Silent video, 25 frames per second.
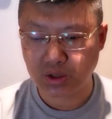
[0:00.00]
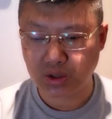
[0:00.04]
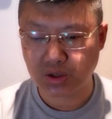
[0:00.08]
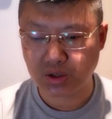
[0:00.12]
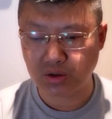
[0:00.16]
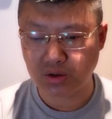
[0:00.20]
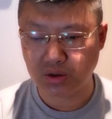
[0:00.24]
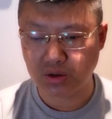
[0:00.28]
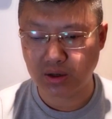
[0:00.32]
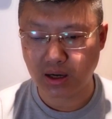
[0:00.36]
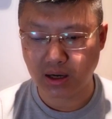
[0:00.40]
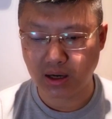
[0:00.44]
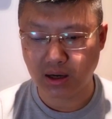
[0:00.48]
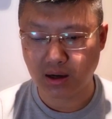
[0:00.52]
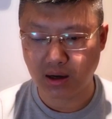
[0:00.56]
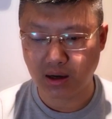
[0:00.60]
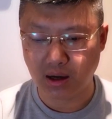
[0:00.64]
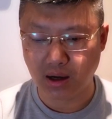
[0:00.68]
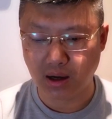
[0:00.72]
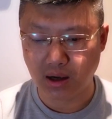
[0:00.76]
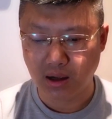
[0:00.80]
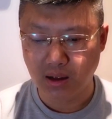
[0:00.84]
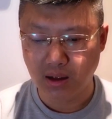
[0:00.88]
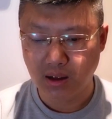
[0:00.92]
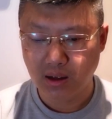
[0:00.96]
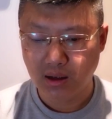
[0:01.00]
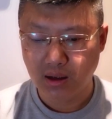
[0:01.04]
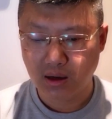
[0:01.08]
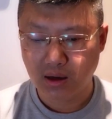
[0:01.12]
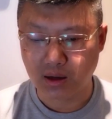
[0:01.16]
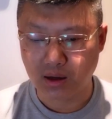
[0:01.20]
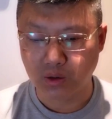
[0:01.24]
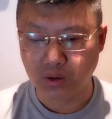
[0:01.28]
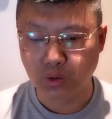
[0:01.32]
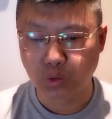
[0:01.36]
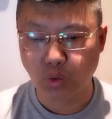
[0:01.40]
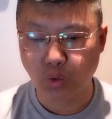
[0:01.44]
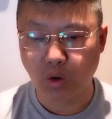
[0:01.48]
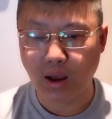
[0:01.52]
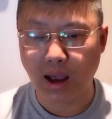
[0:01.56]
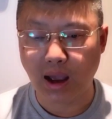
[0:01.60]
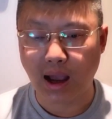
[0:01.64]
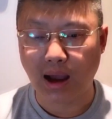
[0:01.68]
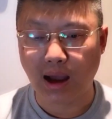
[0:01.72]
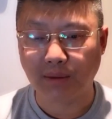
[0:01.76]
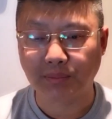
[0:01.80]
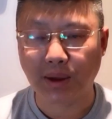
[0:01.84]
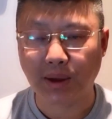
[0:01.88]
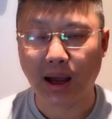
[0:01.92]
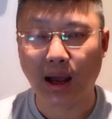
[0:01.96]
诗这个很多呀
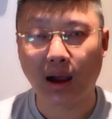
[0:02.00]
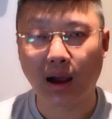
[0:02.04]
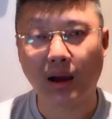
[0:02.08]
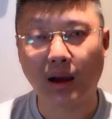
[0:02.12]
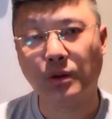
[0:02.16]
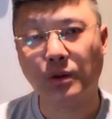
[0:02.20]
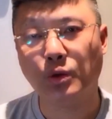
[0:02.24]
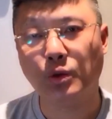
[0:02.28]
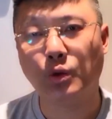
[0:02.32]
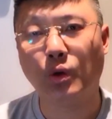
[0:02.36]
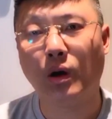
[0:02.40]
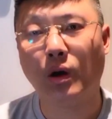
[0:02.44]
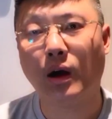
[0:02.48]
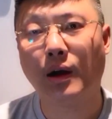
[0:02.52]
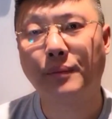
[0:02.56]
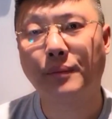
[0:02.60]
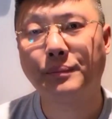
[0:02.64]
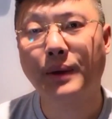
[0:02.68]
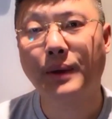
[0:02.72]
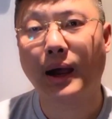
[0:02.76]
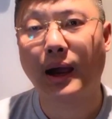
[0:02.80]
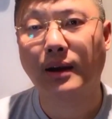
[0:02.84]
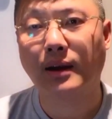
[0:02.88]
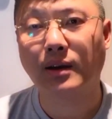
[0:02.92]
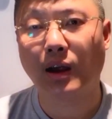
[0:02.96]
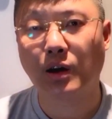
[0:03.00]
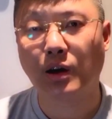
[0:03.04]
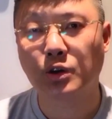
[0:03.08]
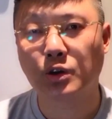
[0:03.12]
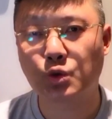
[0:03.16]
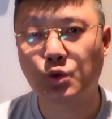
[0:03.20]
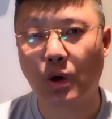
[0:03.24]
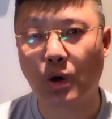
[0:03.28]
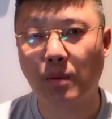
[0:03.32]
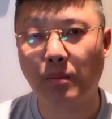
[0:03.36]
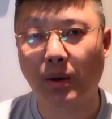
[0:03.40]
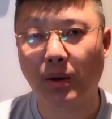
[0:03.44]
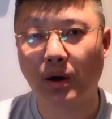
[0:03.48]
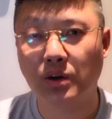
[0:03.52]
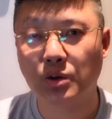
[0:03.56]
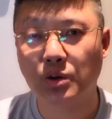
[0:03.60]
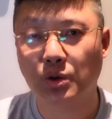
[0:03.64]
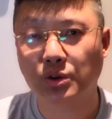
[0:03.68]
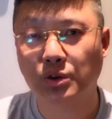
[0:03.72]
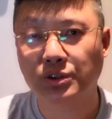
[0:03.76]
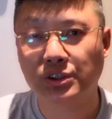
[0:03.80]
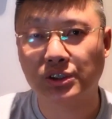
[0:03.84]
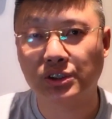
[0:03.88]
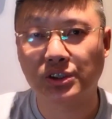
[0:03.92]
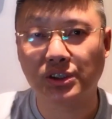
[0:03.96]
啊很多啊，然后专门
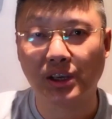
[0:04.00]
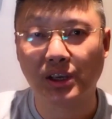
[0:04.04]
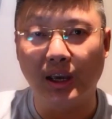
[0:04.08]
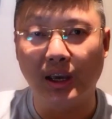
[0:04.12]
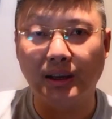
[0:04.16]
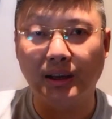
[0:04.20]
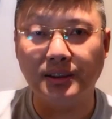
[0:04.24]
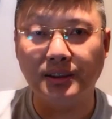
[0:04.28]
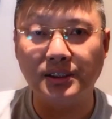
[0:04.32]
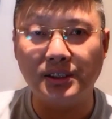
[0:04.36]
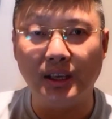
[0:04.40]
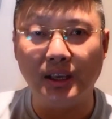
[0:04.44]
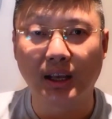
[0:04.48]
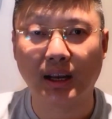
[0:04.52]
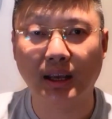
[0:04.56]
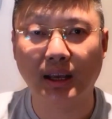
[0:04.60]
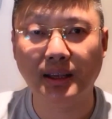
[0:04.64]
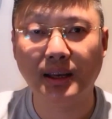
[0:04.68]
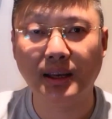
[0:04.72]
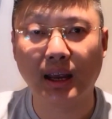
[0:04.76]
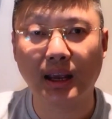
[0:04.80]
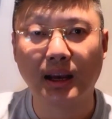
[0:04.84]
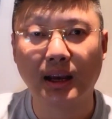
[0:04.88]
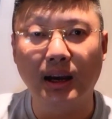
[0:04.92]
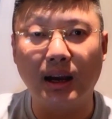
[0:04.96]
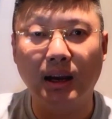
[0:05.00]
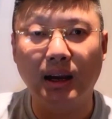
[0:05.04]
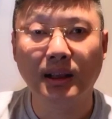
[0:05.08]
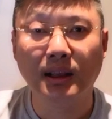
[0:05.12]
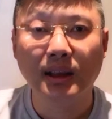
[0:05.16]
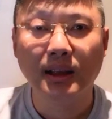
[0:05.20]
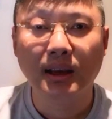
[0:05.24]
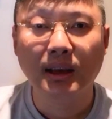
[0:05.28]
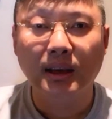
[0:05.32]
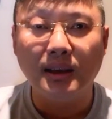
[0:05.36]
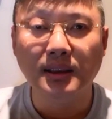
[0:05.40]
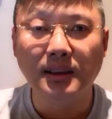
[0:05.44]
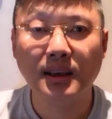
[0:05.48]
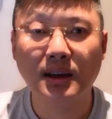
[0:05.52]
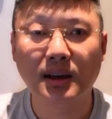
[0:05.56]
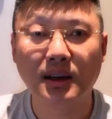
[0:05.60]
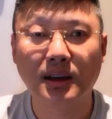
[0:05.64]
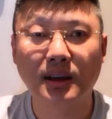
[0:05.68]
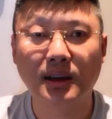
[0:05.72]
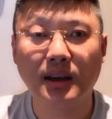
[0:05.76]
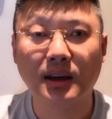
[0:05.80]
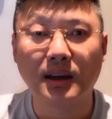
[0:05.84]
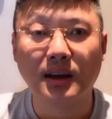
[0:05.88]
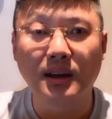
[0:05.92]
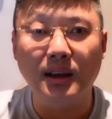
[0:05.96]
就写写了这个一个
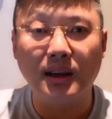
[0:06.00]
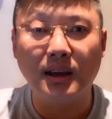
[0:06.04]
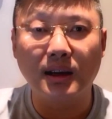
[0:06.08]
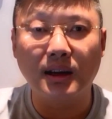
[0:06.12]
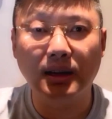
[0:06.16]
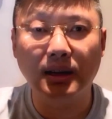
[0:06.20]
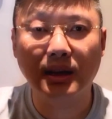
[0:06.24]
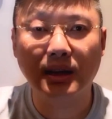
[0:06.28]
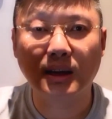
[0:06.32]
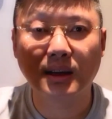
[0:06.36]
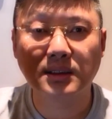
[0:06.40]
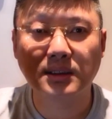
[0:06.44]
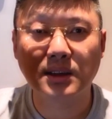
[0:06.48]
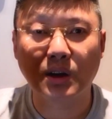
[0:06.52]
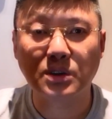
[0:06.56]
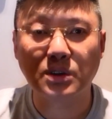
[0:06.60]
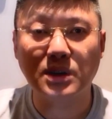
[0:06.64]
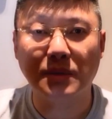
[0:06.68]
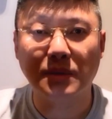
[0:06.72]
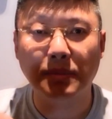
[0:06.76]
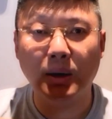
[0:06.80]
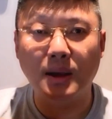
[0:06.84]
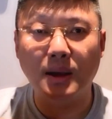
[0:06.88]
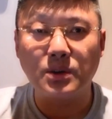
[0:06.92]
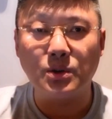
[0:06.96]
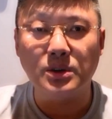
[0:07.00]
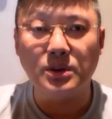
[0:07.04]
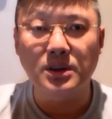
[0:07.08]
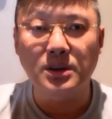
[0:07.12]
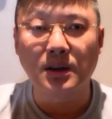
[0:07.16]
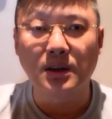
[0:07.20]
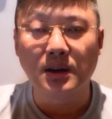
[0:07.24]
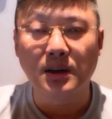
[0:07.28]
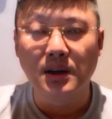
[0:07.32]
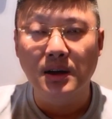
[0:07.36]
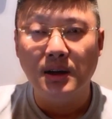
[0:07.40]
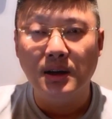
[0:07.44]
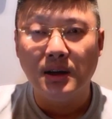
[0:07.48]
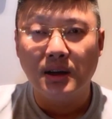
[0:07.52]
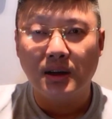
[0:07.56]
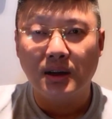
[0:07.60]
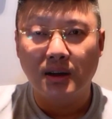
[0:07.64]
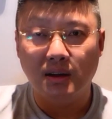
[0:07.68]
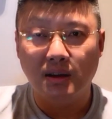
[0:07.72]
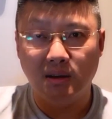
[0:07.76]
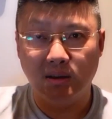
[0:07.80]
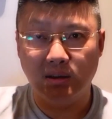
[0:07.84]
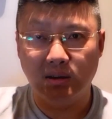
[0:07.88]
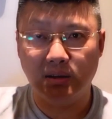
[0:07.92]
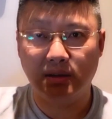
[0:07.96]
这个这个这个叫什么？就是
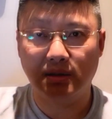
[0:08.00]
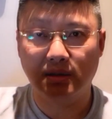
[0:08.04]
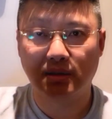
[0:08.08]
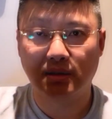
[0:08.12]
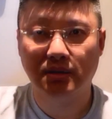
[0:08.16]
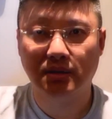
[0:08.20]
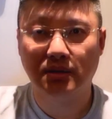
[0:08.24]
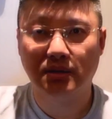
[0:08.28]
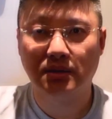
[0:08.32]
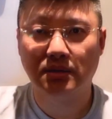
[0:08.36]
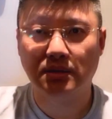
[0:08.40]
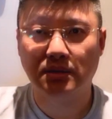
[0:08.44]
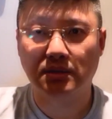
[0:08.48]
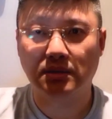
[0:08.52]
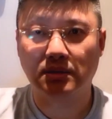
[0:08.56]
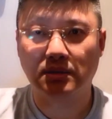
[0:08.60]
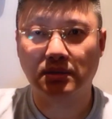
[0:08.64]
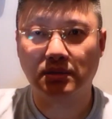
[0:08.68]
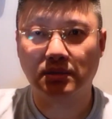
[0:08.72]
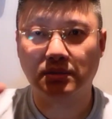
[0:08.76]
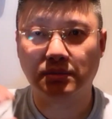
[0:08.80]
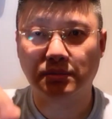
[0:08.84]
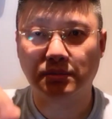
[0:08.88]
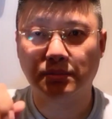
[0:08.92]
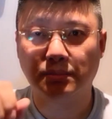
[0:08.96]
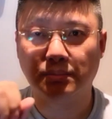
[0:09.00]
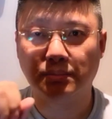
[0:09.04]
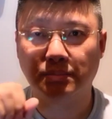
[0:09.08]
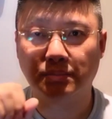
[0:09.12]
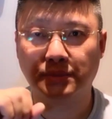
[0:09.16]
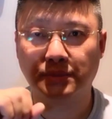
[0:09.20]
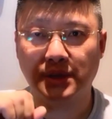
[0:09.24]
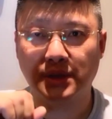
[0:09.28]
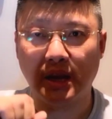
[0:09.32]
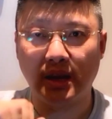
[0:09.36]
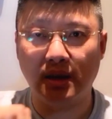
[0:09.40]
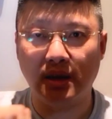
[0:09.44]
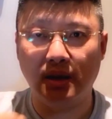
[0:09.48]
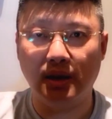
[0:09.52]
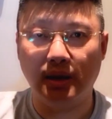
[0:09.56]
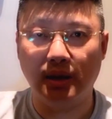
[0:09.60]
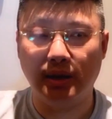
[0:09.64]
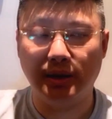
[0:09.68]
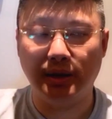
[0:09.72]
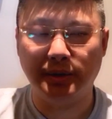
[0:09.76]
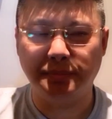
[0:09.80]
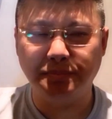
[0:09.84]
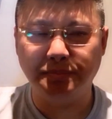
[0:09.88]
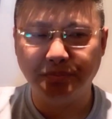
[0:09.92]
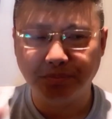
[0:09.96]
呃这
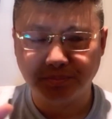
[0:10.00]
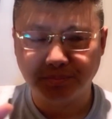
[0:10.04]
个